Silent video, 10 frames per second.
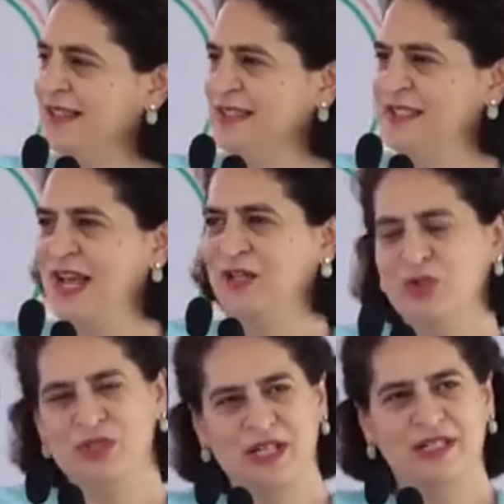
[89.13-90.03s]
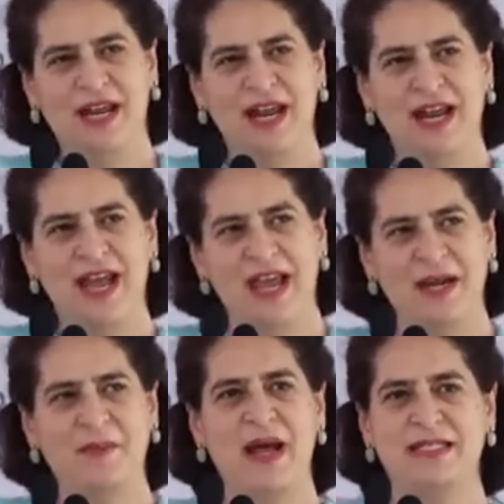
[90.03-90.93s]
शायद उचित रहेगा
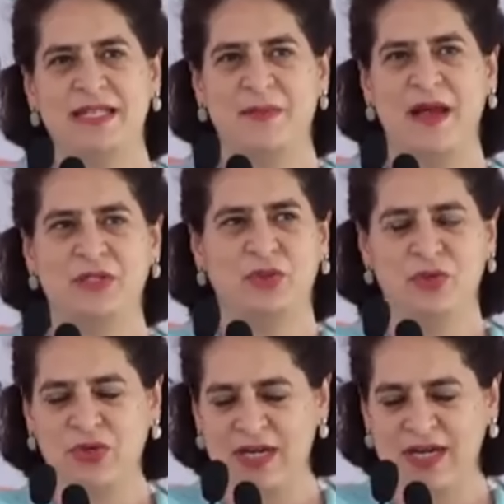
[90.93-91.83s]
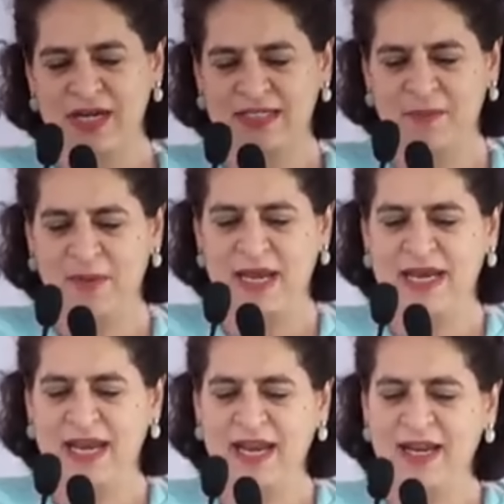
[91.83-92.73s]
एक बार सभा शुरू करने से
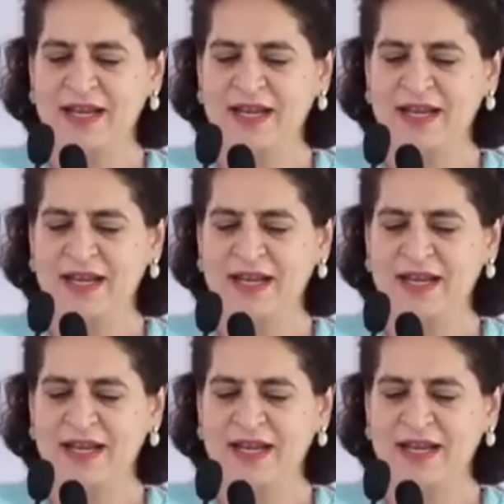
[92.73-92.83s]
पहले